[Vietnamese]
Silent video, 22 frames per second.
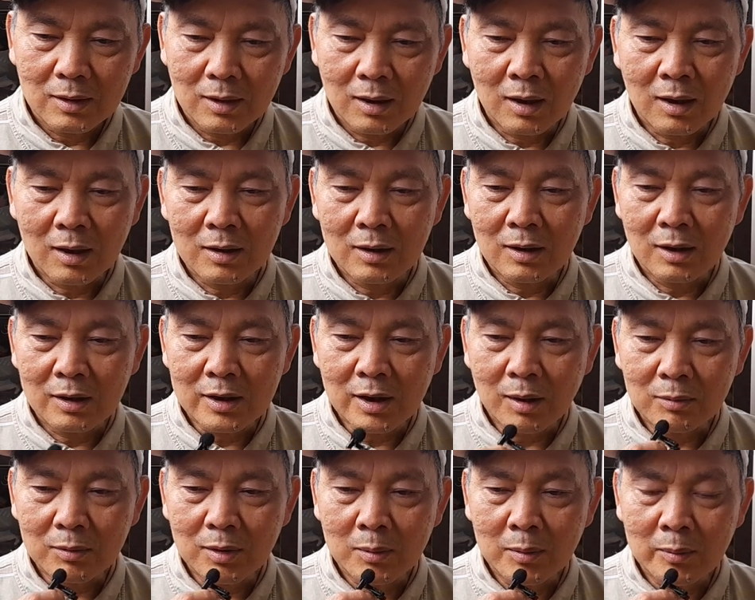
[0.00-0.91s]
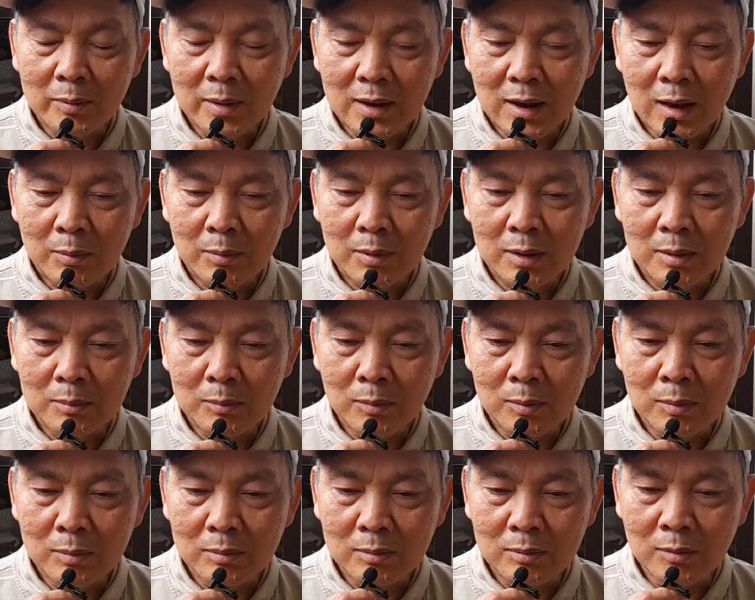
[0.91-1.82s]
ờ, rồi xong rồi mình bắt đầu mình
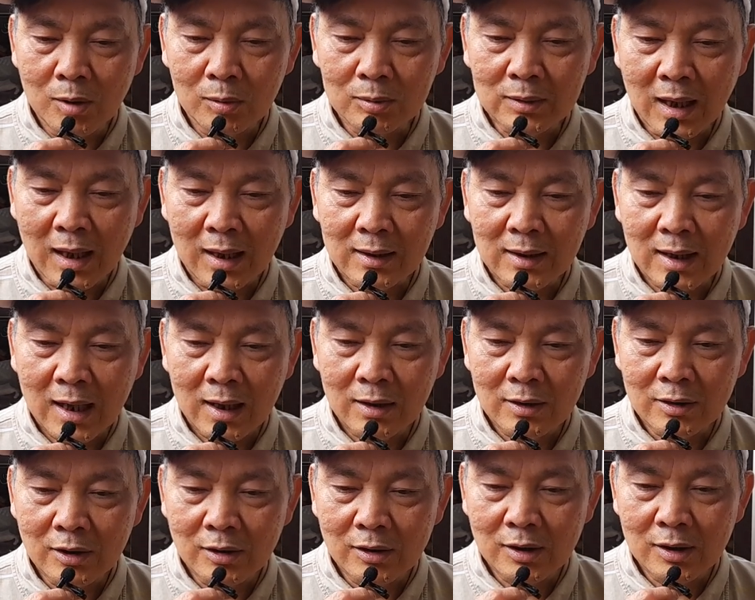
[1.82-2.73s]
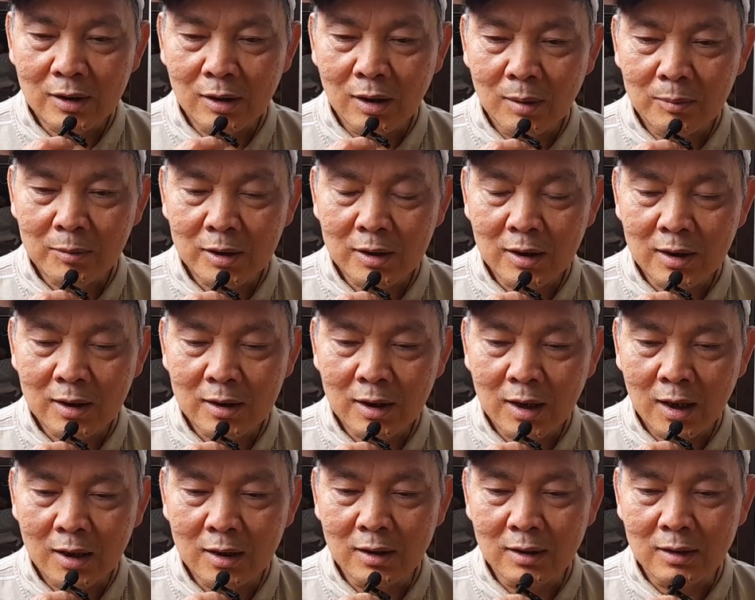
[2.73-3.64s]
mô tả ra ở dưới gồm có những cái
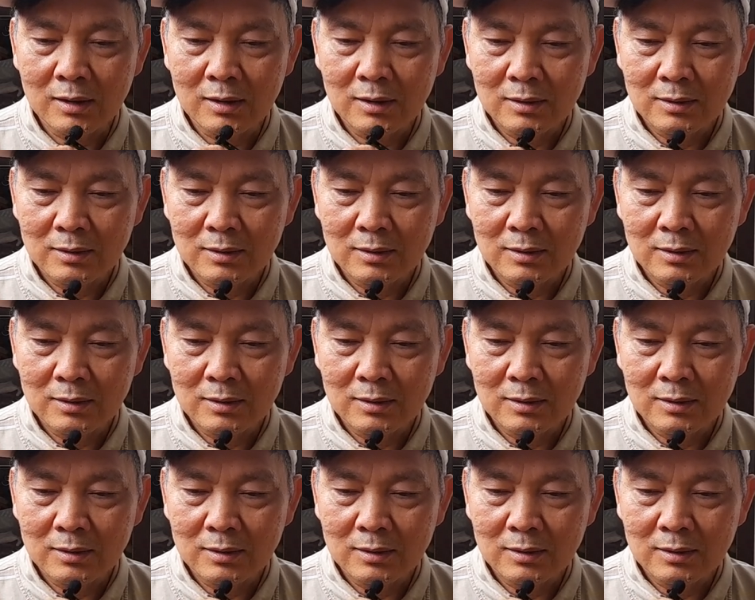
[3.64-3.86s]
gì